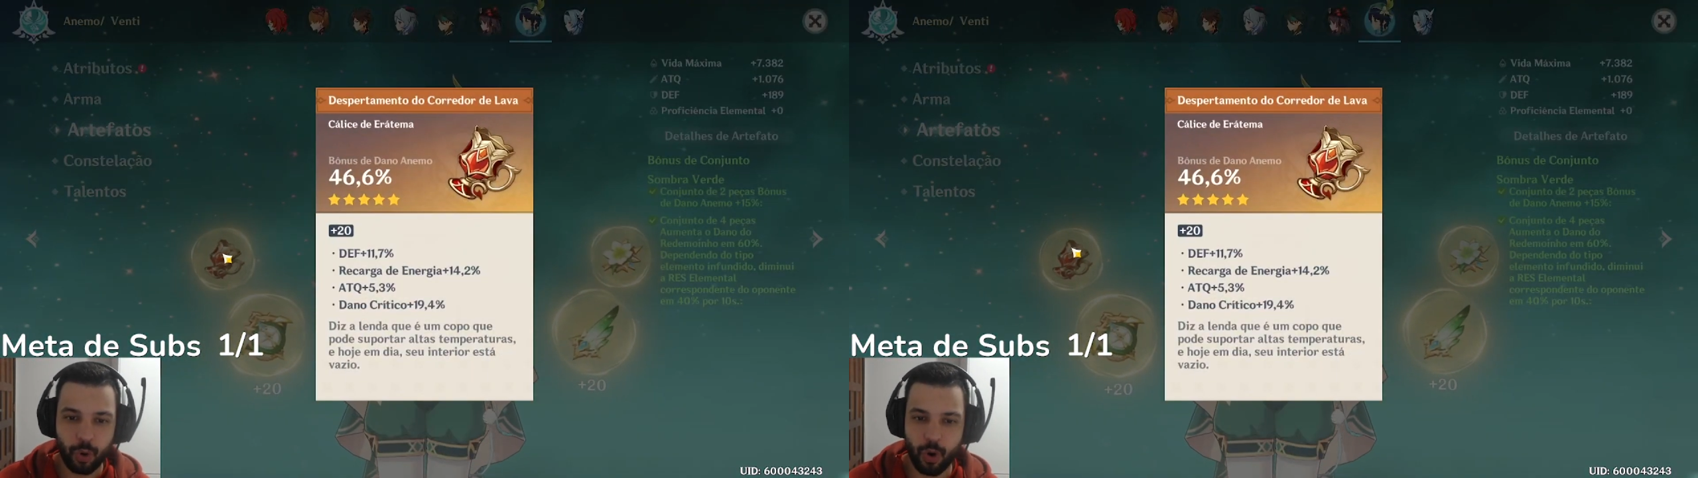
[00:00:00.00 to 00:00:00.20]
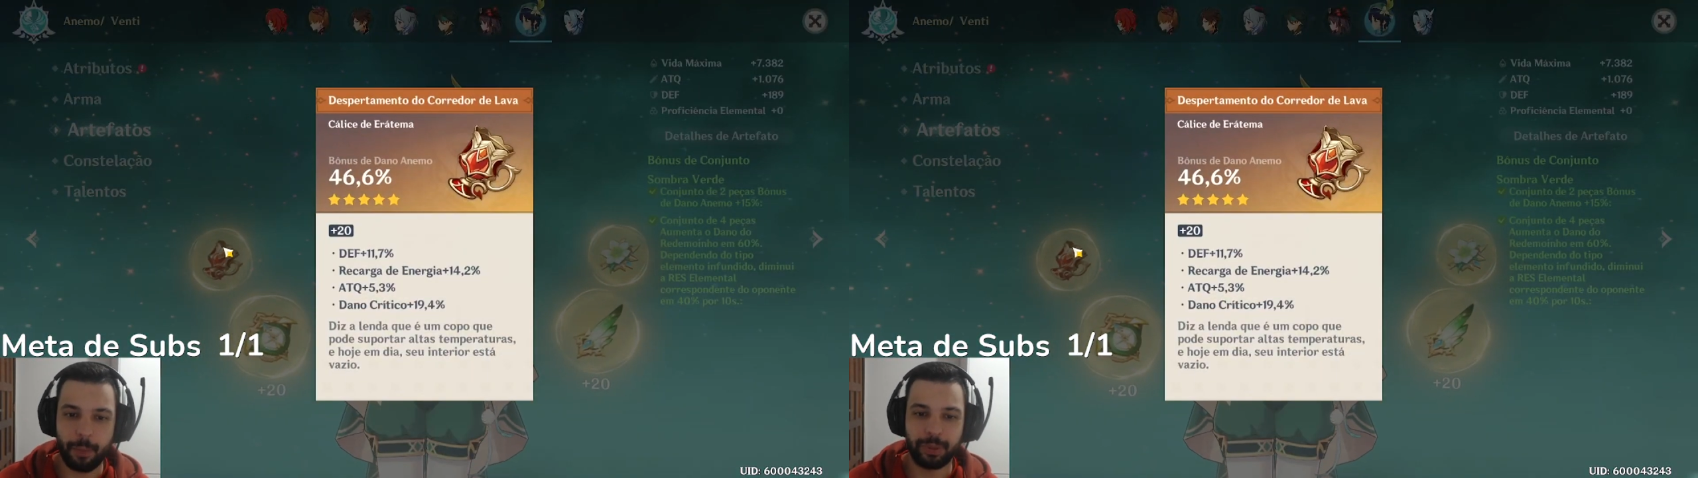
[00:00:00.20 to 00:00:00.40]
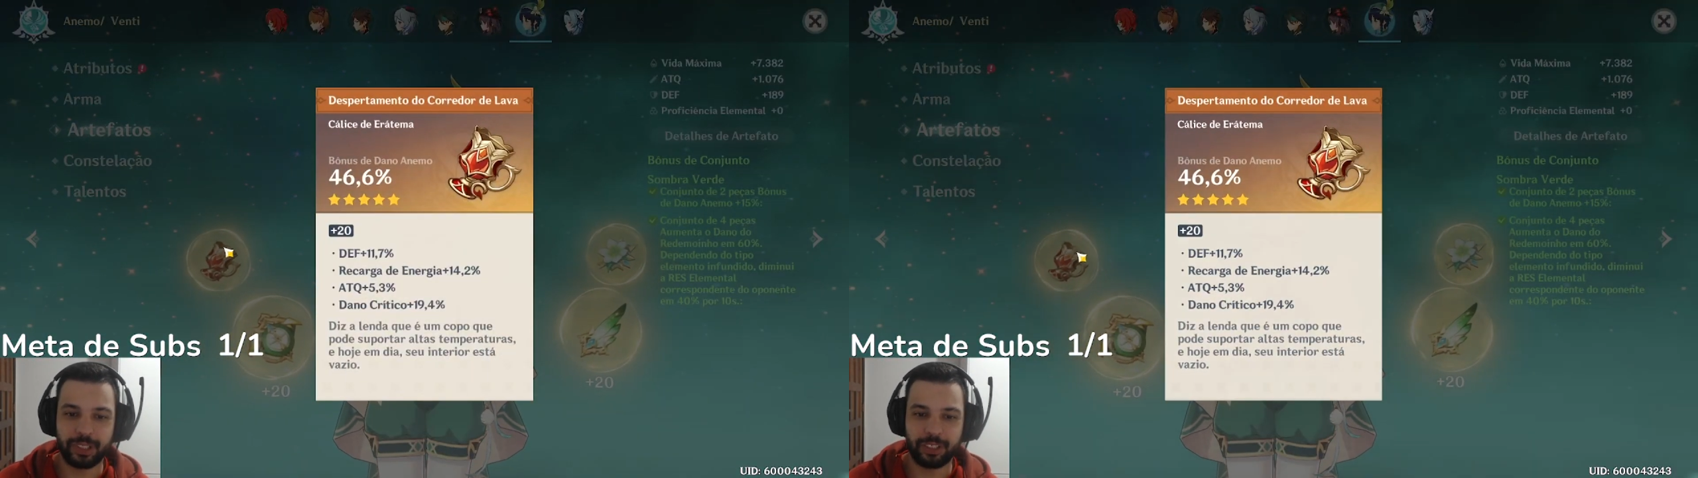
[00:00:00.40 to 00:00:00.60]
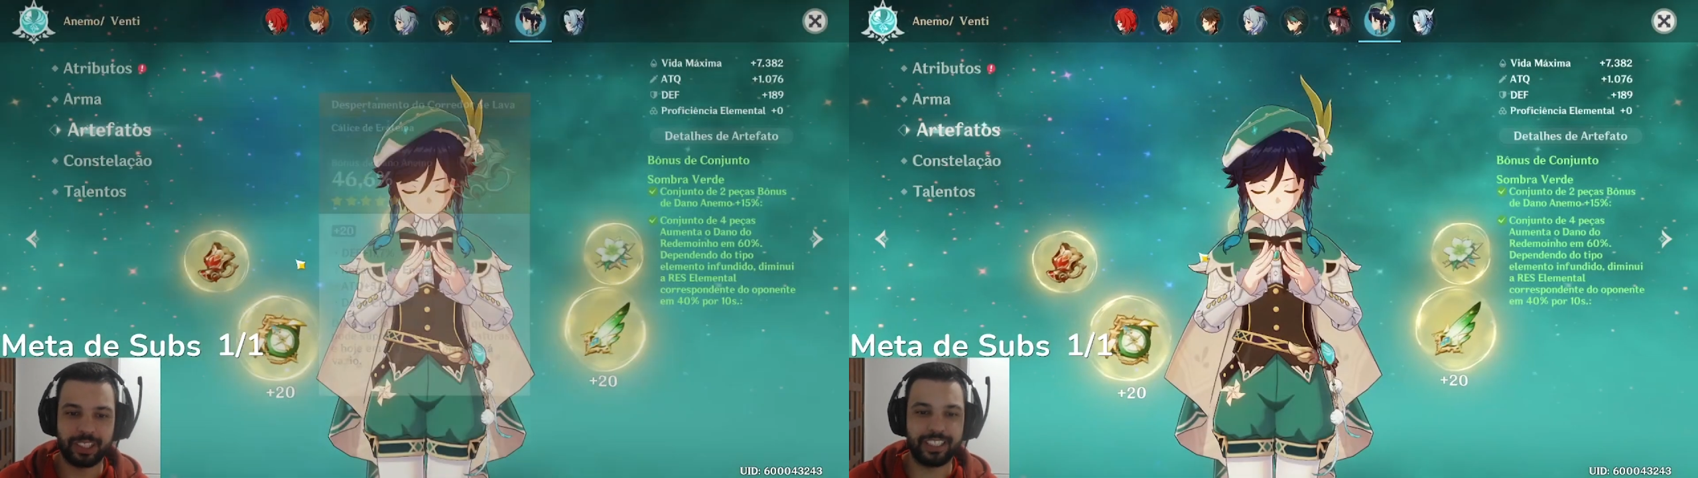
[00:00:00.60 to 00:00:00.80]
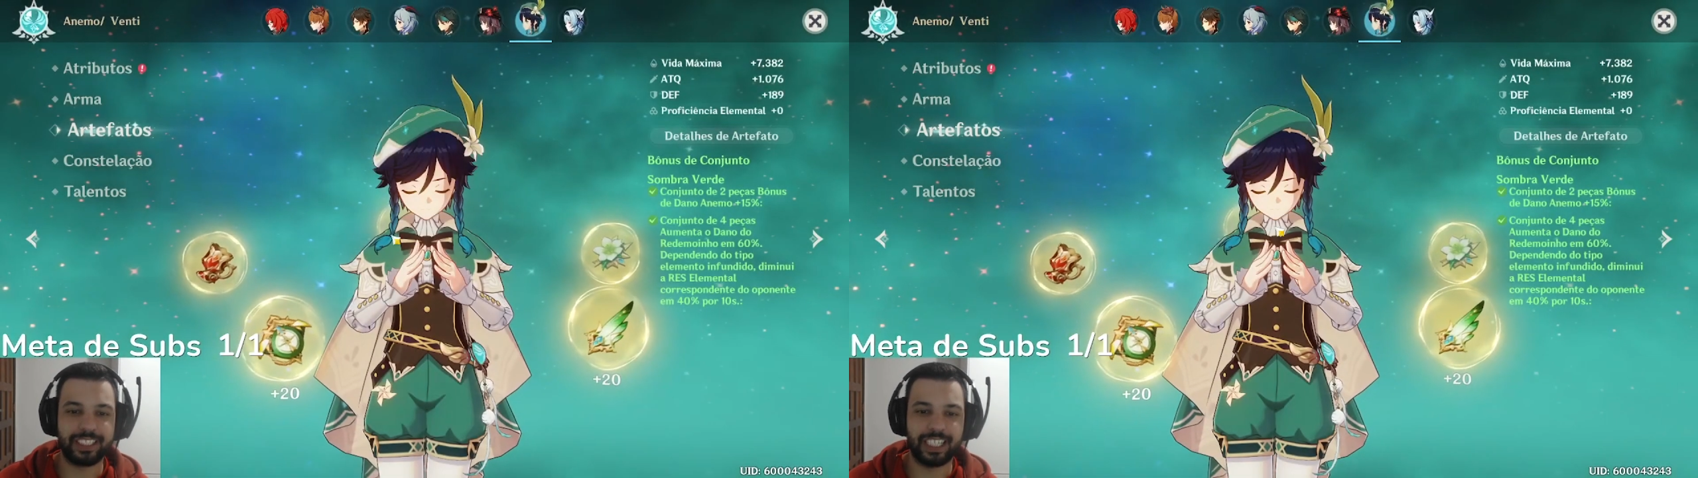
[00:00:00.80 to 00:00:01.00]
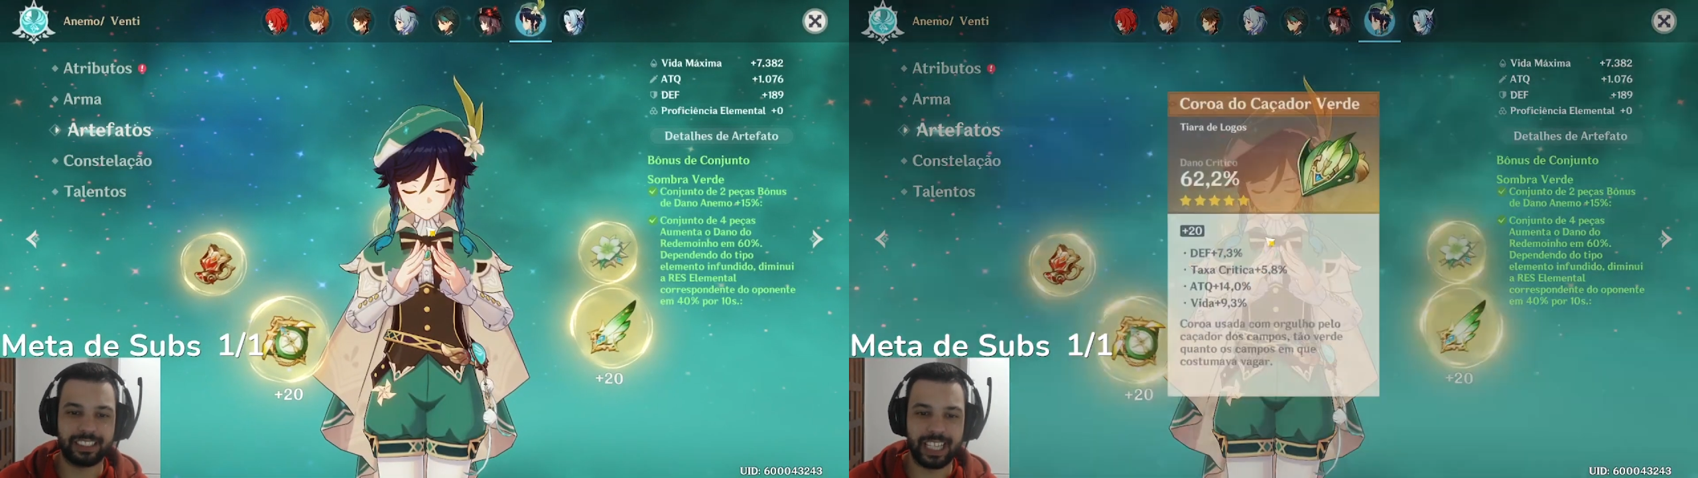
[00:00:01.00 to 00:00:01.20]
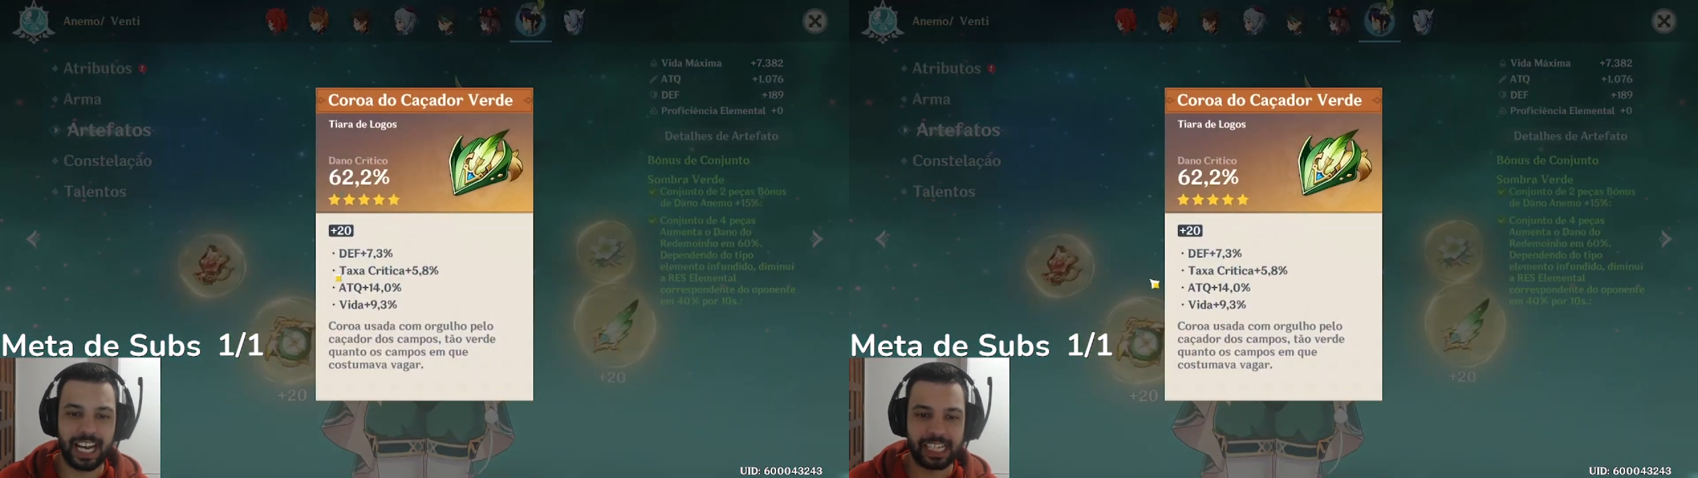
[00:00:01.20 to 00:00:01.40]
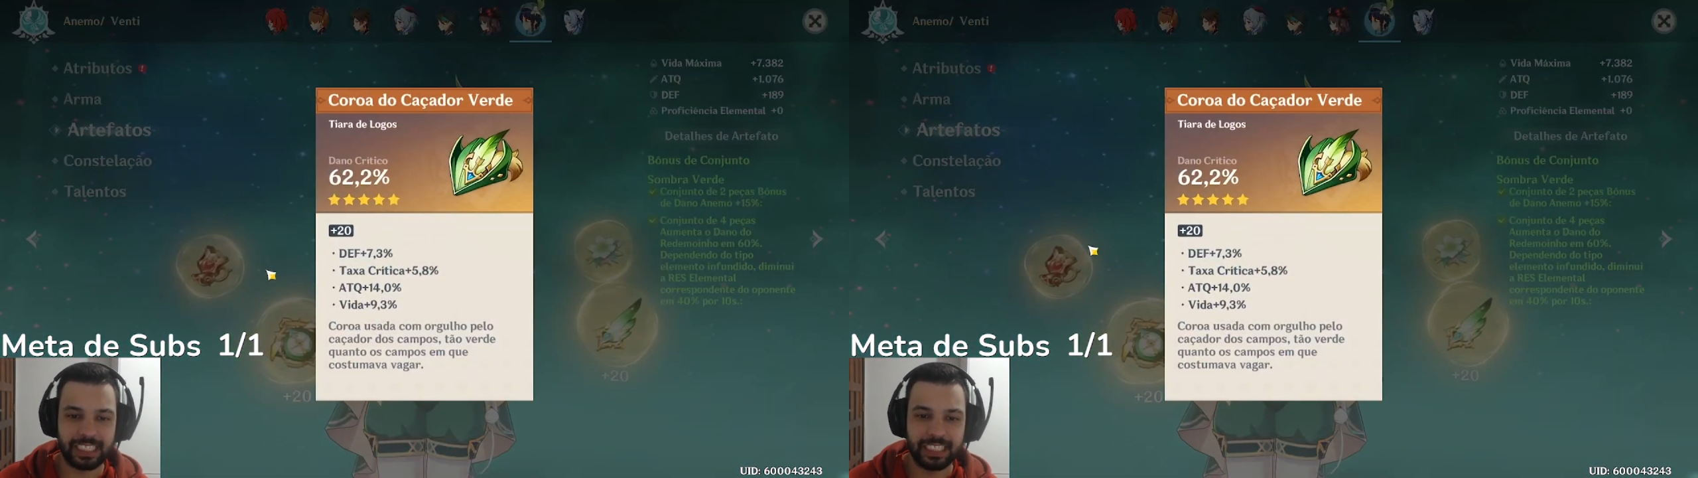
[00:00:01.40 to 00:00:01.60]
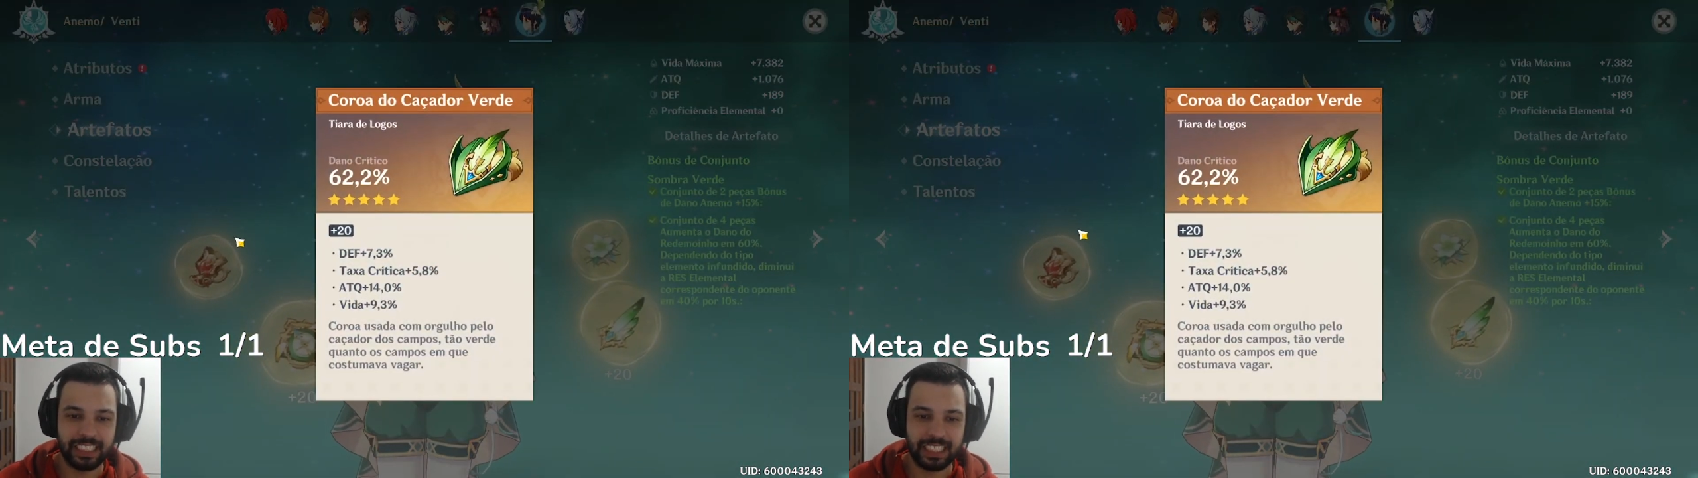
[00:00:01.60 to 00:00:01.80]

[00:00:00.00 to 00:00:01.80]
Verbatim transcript: Copo, dano crítico e ataque.